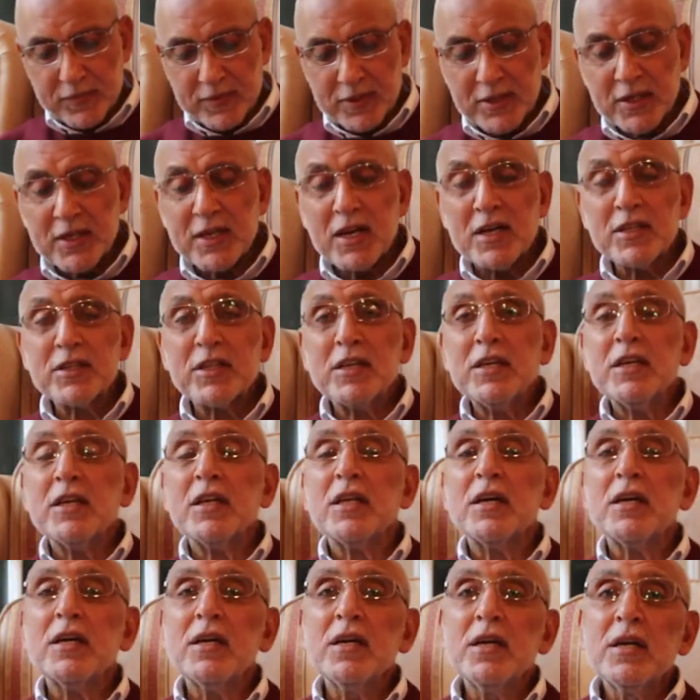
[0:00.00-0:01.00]
دي كانت
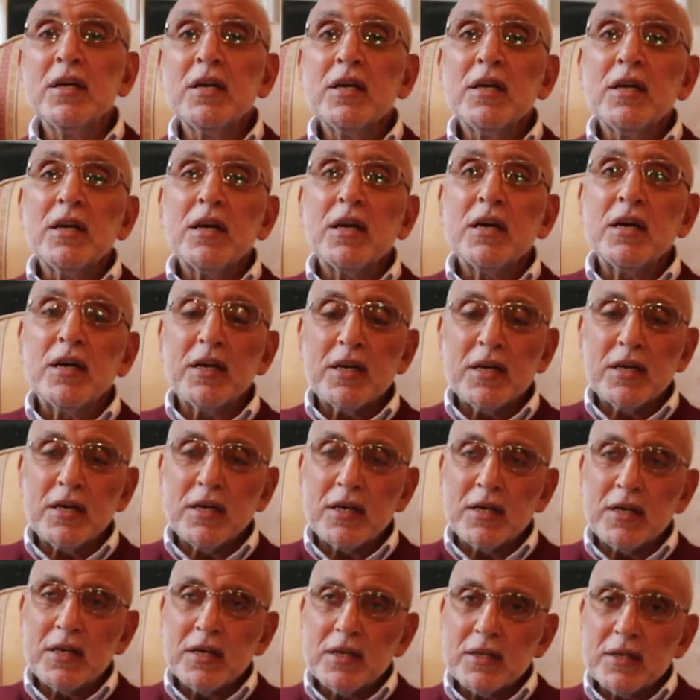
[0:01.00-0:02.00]
عيلة
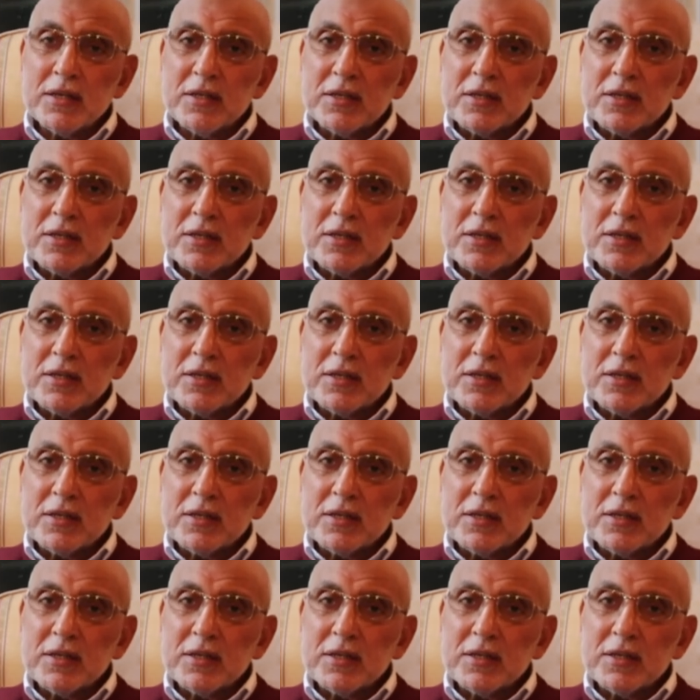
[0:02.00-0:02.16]
آه،